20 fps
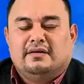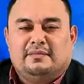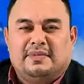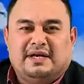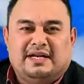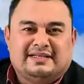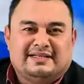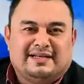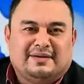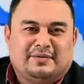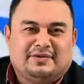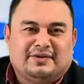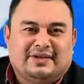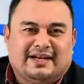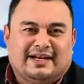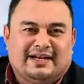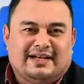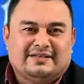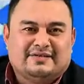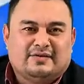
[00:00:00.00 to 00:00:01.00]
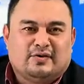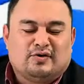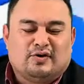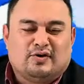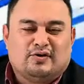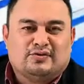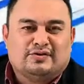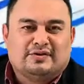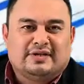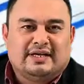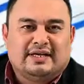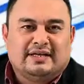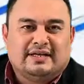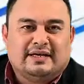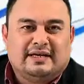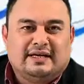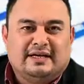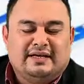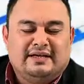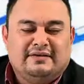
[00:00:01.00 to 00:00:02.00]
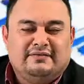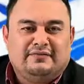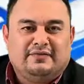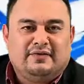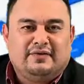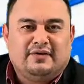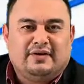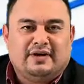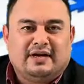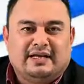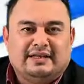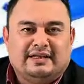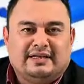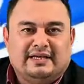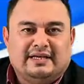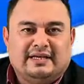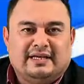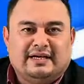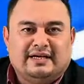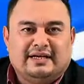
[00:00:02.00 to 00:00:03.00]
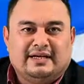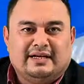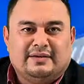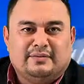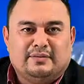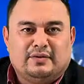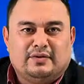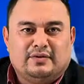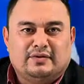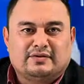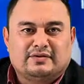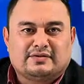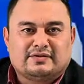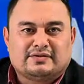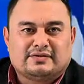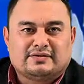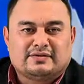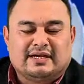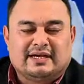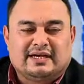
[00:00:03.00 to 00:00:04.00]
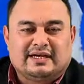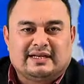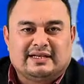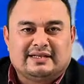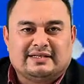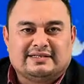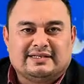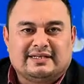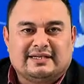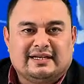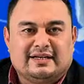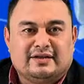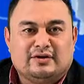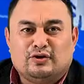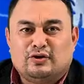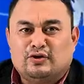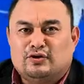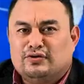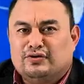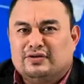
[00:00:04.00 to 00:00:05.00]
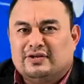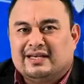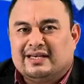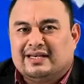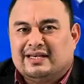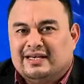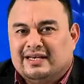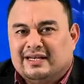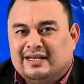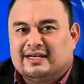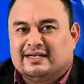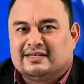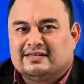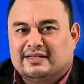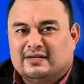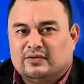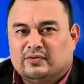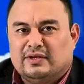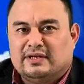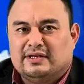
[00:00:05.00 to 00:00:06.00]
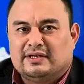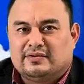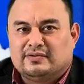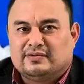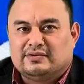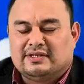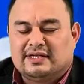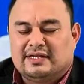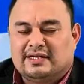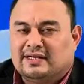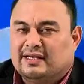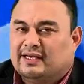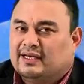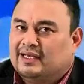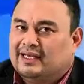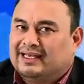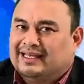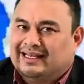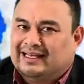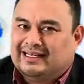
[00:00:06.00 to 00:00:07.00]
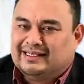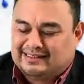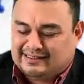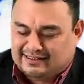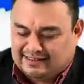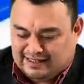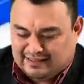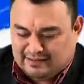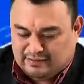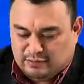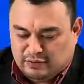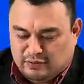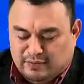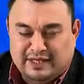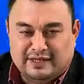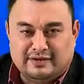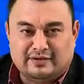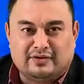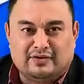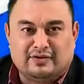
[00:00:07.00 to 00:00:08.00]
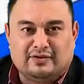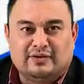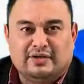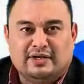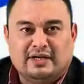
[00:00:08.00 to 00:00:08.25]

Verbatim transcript: Bien, estamos de regreso con usted en Info Latina. Queremos agradecerle donde quiera que se encuentre usted en este momento.